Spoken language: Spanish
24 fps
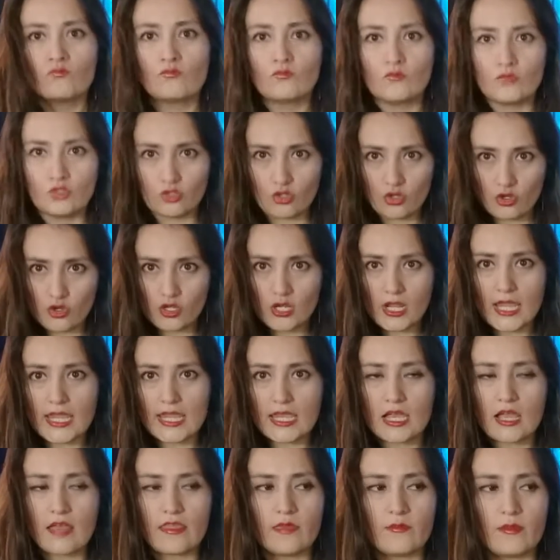soy una
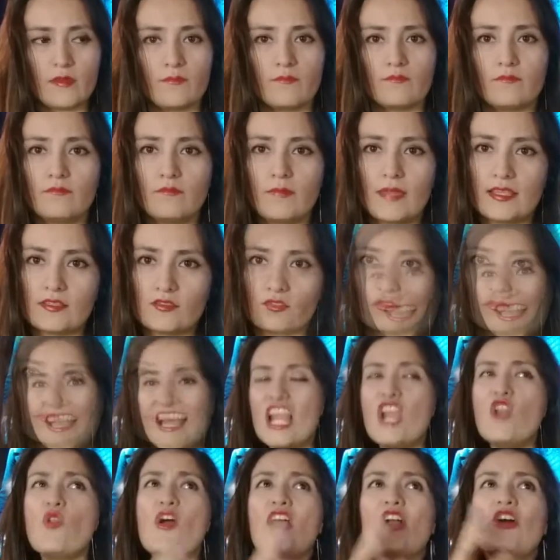hija de mi eso.
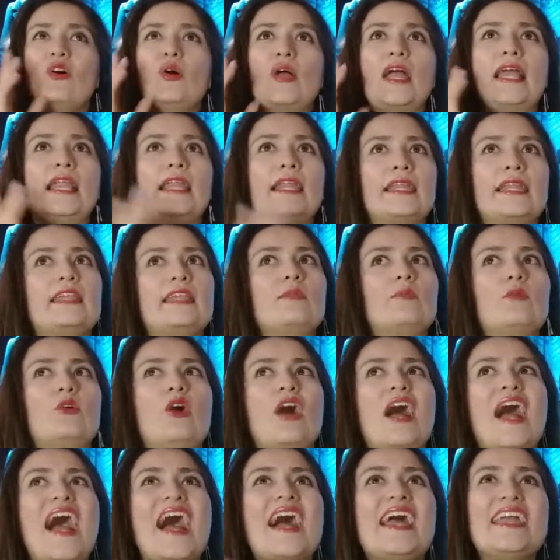Luego, el ritmo.
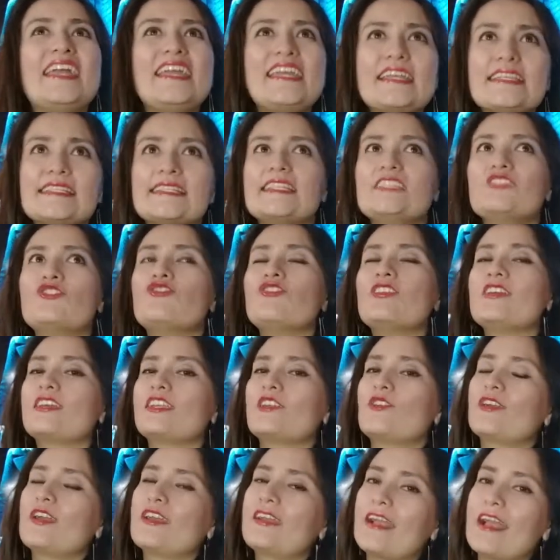Ahí es en donde
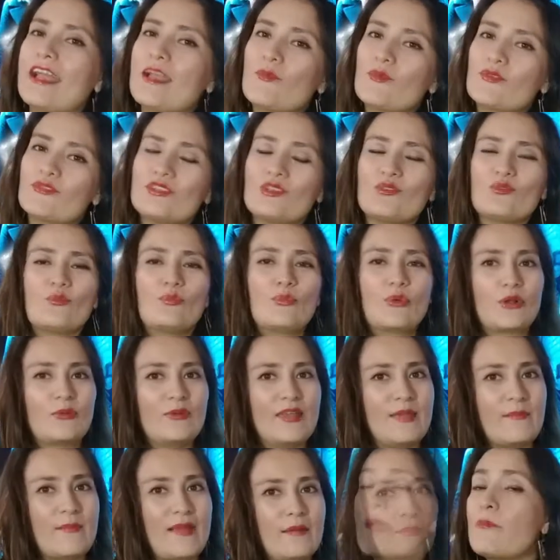creo que caemos en un
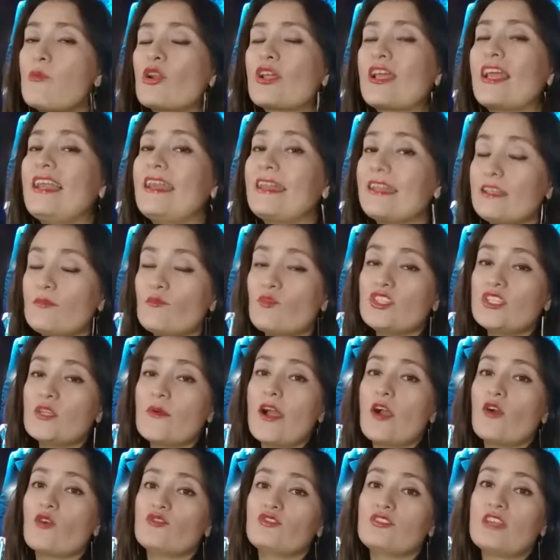problema, porque el ritmo se va a
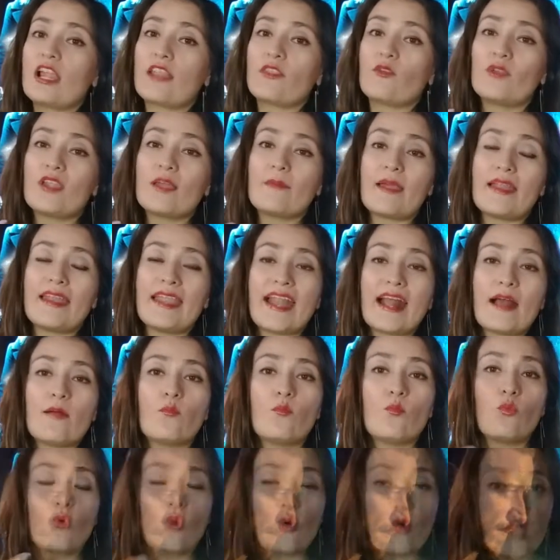ajustar de una manera
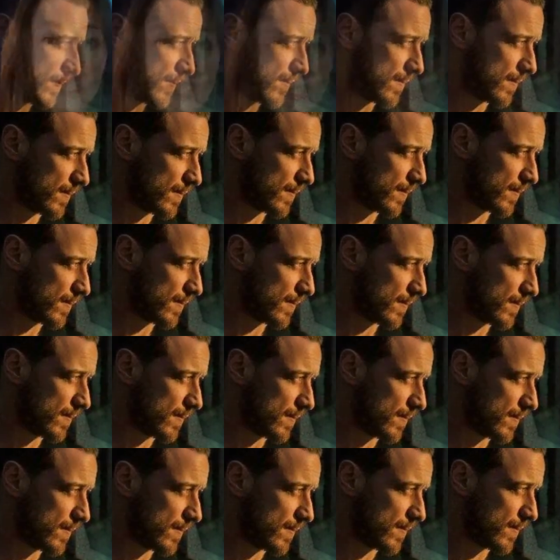muy buena
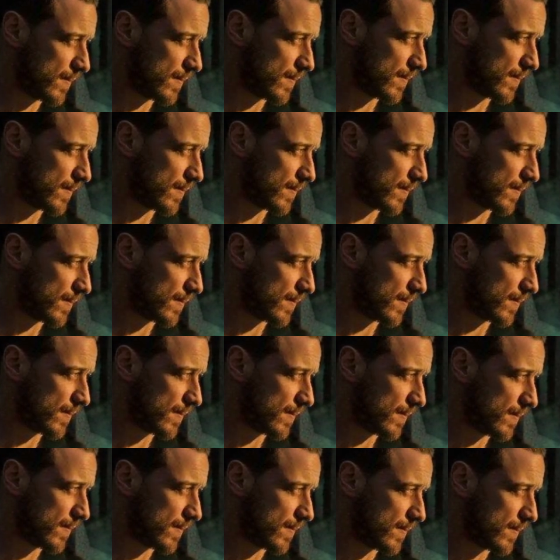y disfrutable
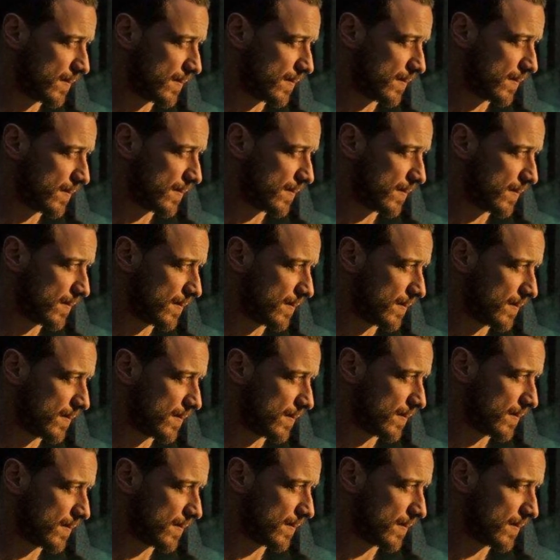para las personas
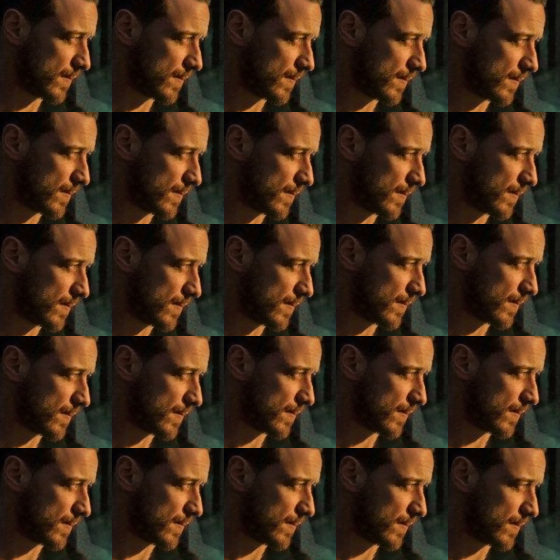quienes gusten de este tipo de
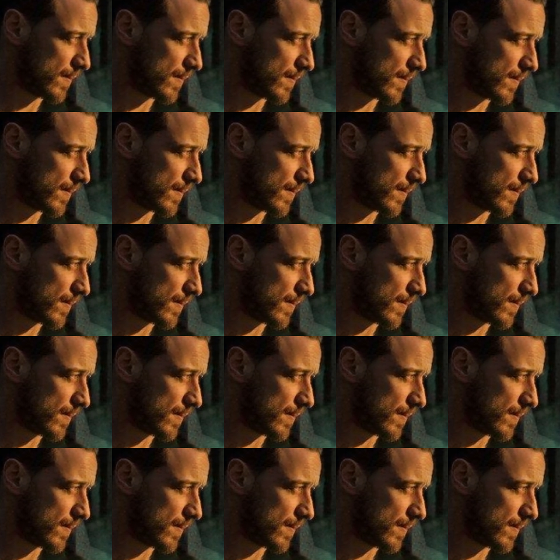películas